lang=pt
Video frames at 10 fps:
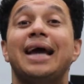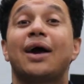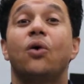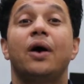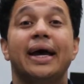
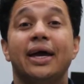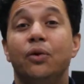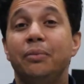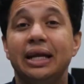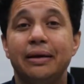agora eu
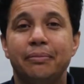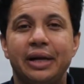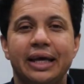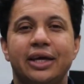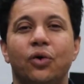me
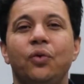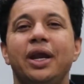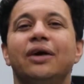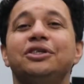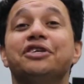lembrei que eu
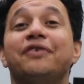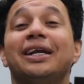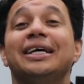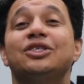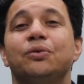não te
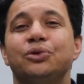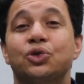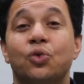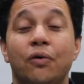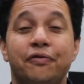falei sobre os
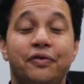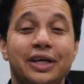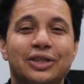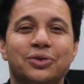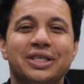
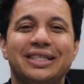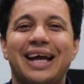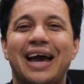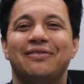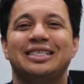conflitos de
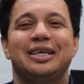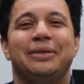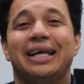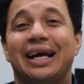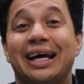drivers
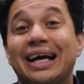MTK